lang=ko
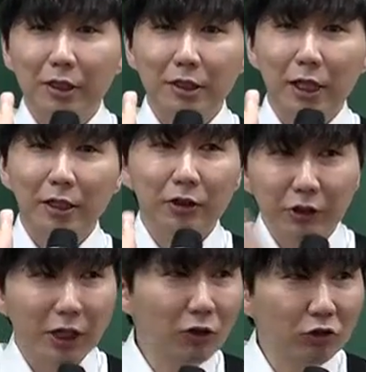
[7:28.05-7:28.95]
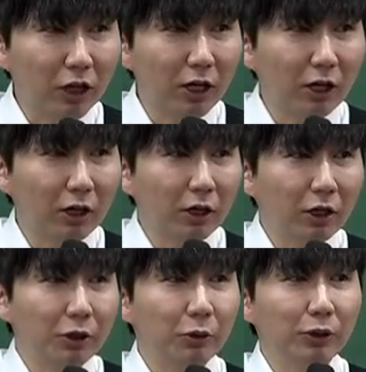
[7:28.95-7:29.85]
디자인은 이렇게 하는 거구나.
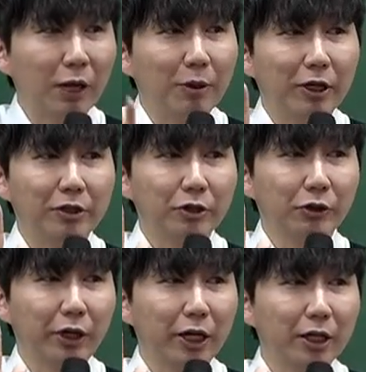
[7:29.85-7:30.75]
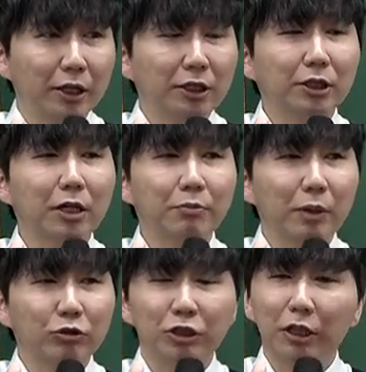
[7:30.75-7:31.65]
그리고 답안에 있어서의 시간
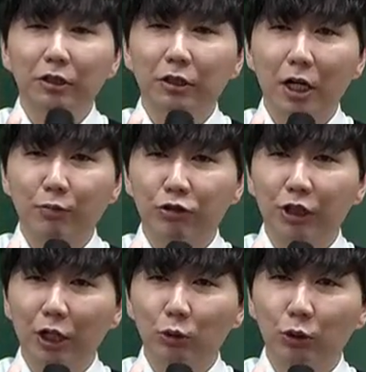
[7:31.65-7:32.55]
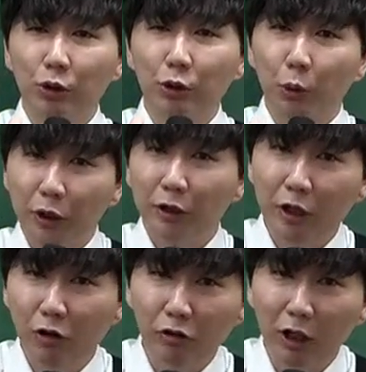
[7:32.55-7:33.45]
배분이라든가 분량 조절을 이렇게 해야
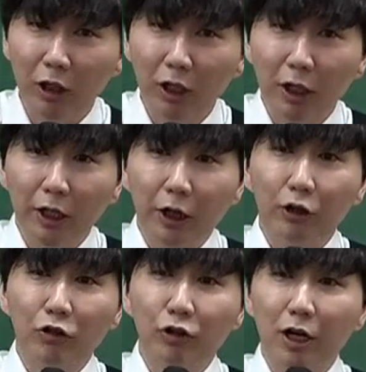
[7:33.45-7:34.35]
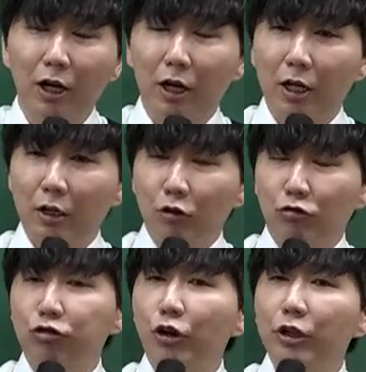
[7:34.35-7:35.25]
되는 거구나. 예를 들어 우리가
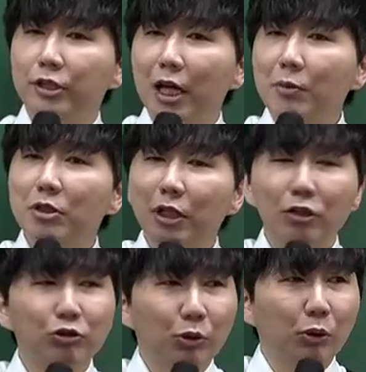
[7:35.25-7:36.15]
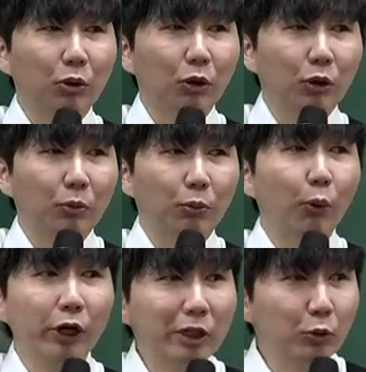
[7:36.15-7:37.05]
구력이 쌓이면 쌓일수록
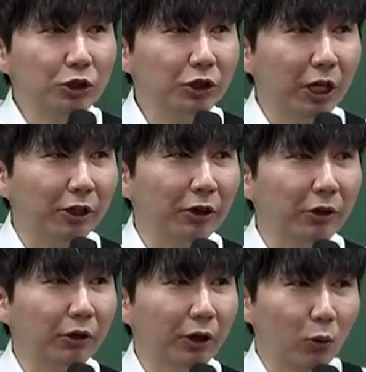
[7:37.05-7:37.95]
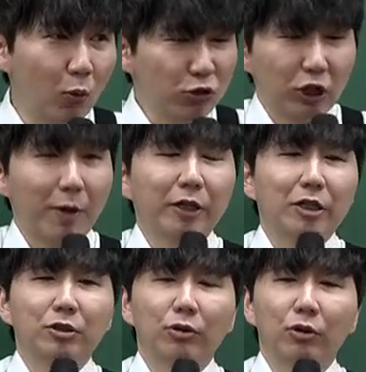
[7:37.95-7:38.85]
몰라서 못 쓰는 게 아니에요. 나는 공부를 되게 많이
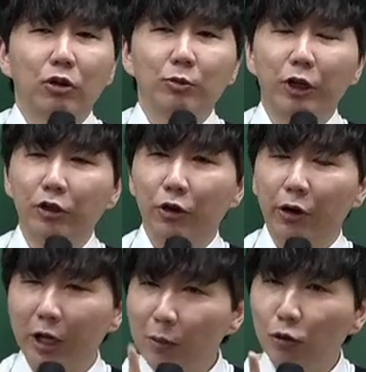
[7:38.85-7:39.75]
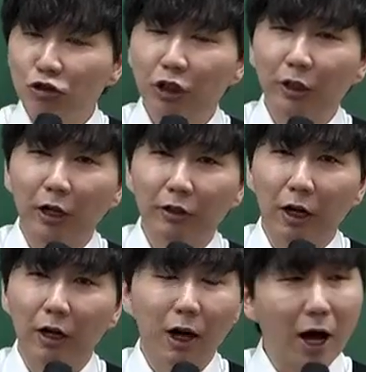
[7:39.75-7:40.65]
했어. 그러면 예를 들어 일 번 주제가
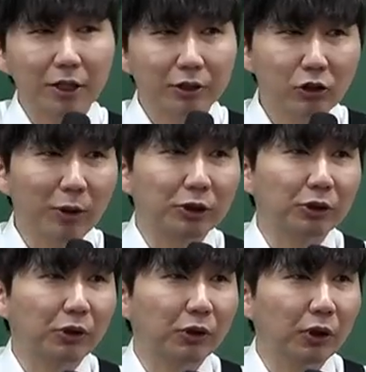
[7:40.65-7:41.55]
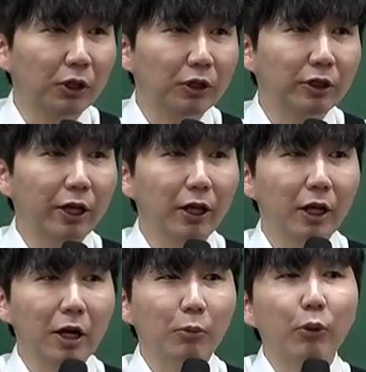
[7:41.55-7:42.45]
나왔다. 아, 쓸 거 많죠. 근데
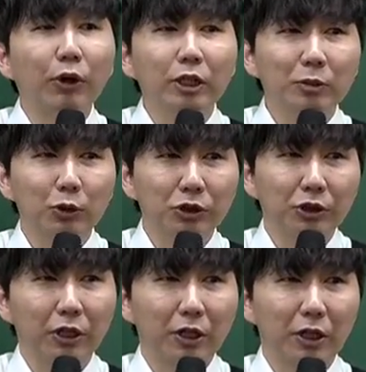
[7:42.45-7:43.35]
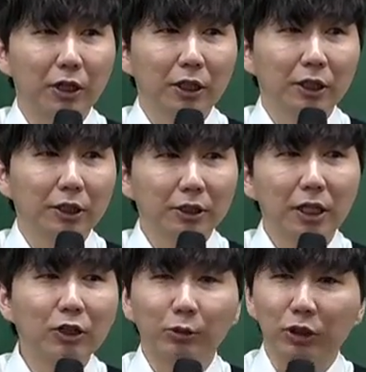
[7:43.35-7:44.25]
몰라서 못 쓰는 게 아니라
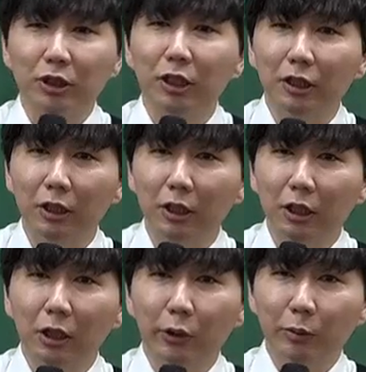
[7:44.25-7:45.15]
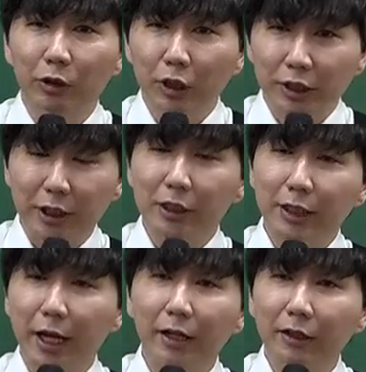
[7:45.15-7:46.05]
시간이 없어, 시간이. 왜냐면 제가
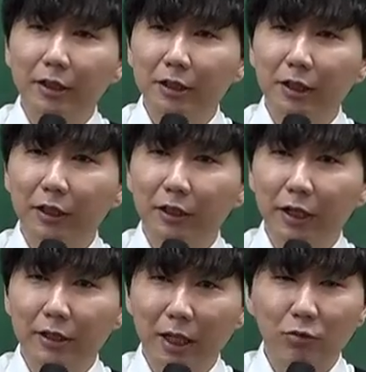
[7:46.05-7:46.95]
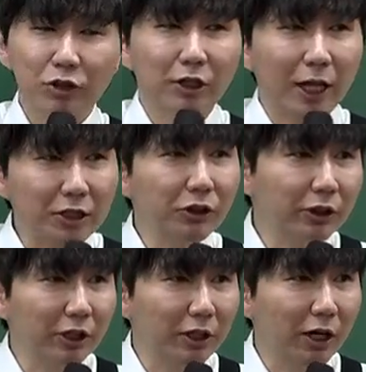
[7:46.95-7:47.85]
제한된 시간 내에 세 문제를 다 써야
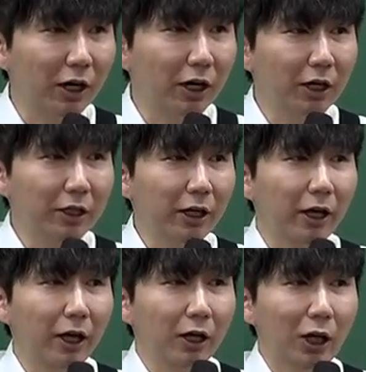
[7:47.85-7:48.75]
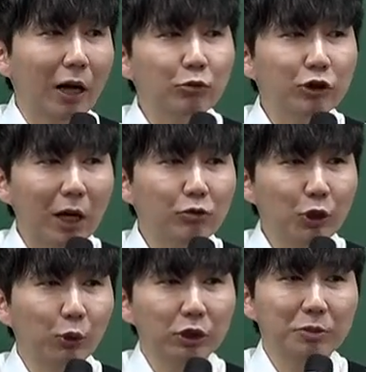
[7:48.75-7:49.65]
되니까 이게 아무리,
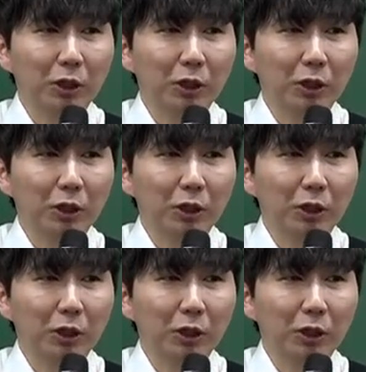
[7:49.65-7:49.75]
아무리 욕심이